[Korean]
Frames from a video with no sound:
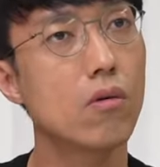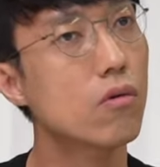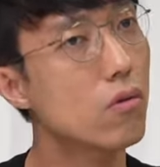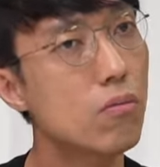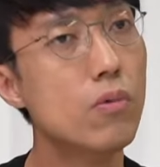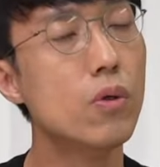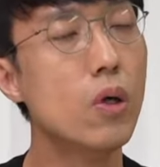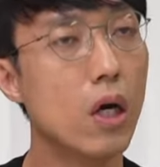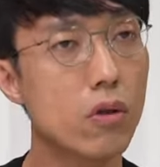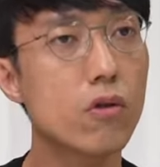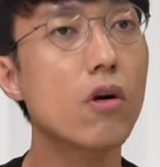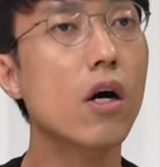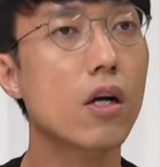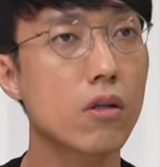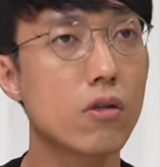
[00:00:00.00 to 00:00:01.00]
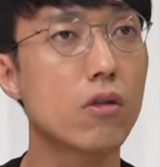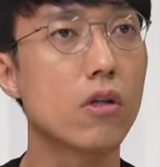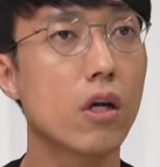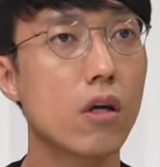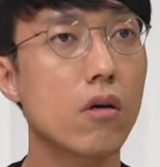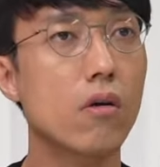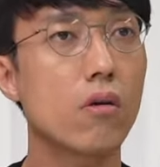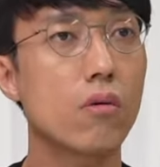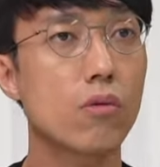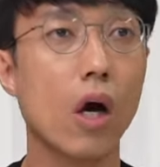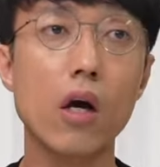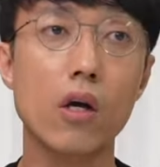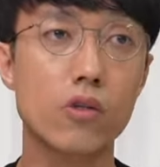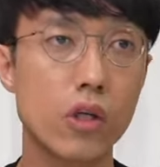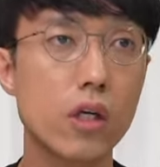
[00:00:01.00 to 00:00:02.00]
큰 비용 안 들어가겠는데
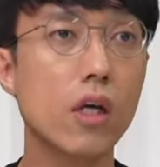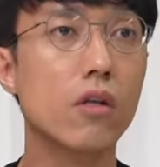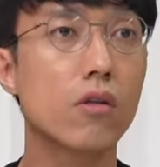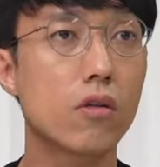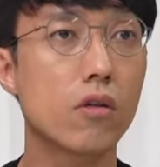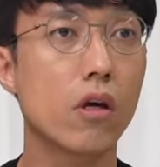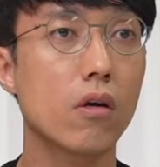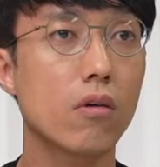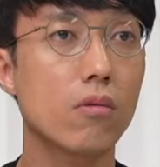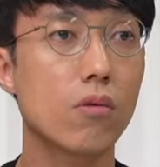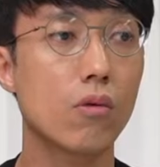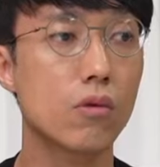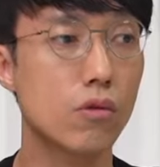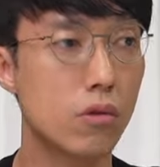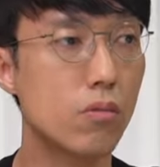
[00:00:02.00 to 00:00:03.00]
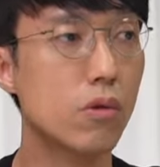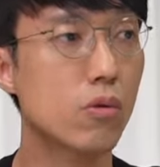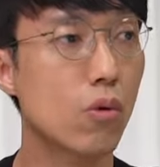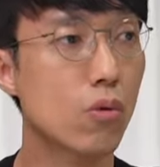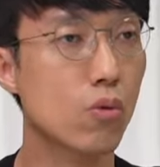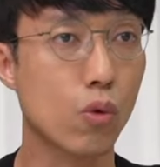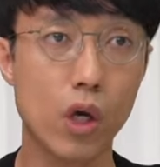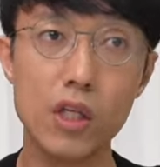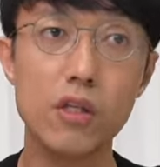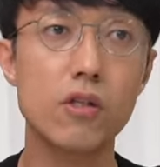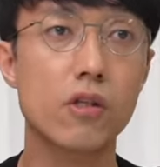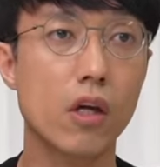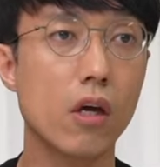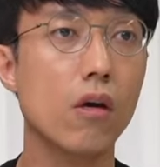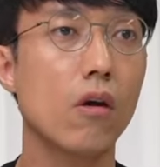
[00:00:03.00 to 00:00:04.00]
다 음... 괜찮겠는데 있으면 더
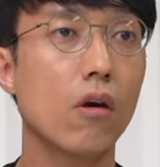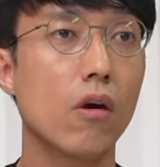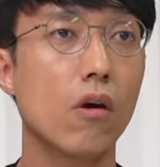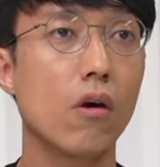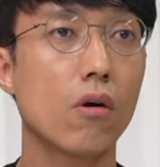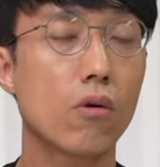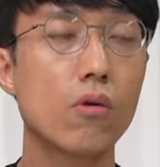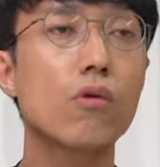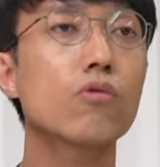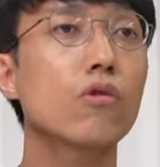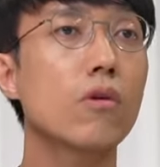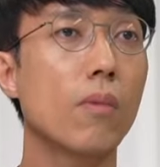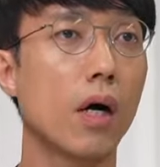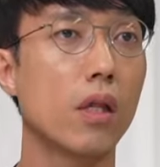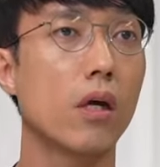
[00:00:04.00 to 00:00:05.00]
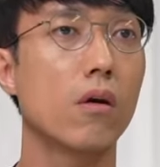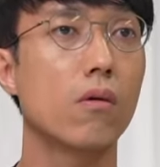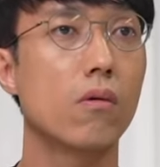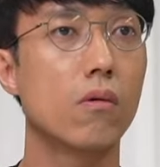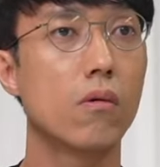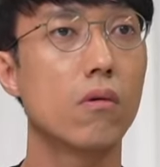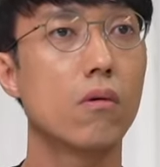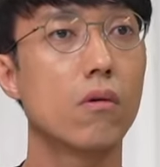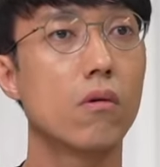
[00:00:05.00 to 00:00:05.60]
좋겠는데 그런 것들이 많아요. 음...